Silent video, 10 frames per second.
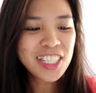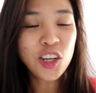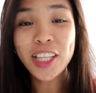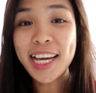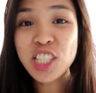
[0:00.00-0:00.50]
So,
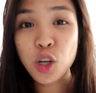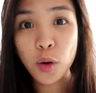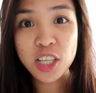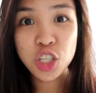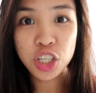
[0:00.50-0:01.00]
next
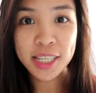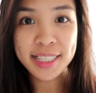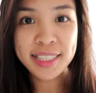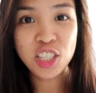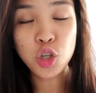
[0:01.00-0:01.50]
question
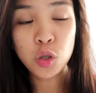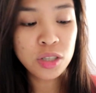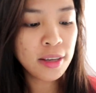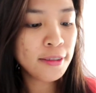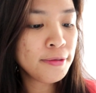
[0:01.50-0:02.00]
is
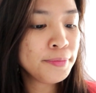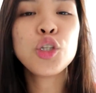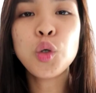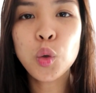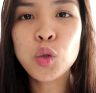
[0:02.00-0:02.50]
Joseph
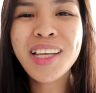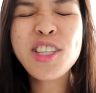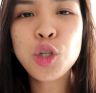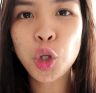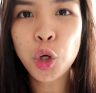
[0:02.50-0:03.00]

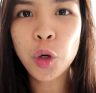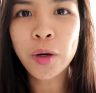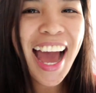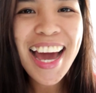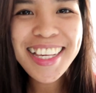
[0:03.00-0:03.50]
Durutan Jr.
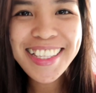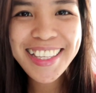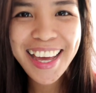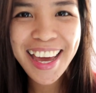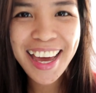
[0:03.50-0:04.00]
Hi,
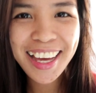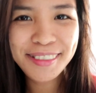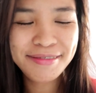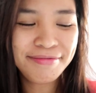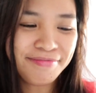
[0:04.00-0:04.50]

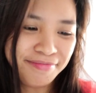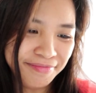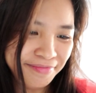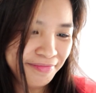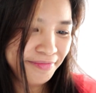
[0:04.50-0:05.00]
Seth!
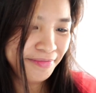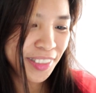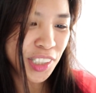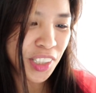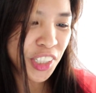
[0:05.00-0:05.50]
Hmm,
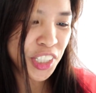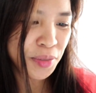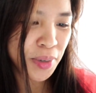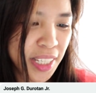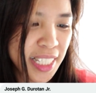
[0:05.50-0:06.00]
junior
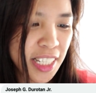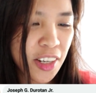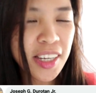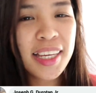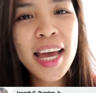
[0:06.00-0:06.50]
pa gid siya,
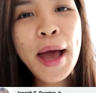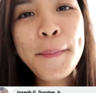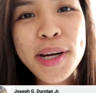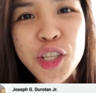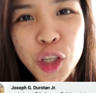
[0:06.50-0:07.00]
eh.
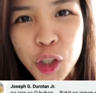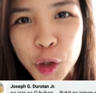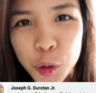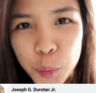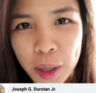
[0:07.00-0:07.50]
O, join ko
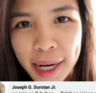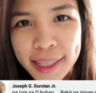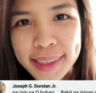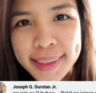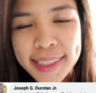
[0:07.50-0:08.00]
ko,
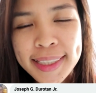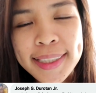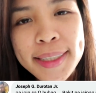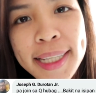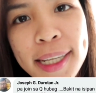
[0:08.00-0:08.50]

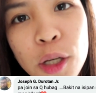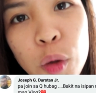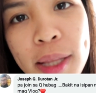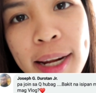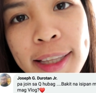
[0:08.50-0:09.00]

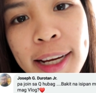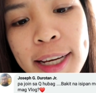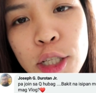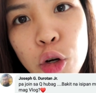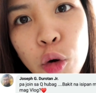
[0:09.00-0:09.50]
Graduate na lang tag
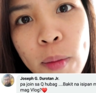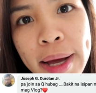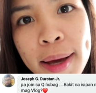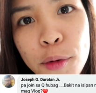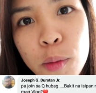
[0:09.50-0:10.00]
high school. Oh.
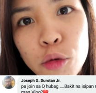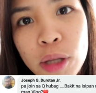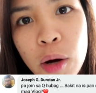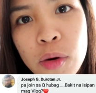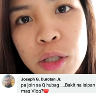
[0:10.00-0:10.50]
Bagya po ni mong
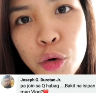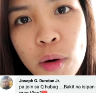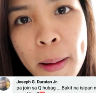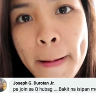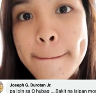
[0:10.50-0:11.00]
tawag sa
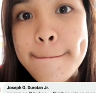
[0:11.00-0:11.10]
kuwa.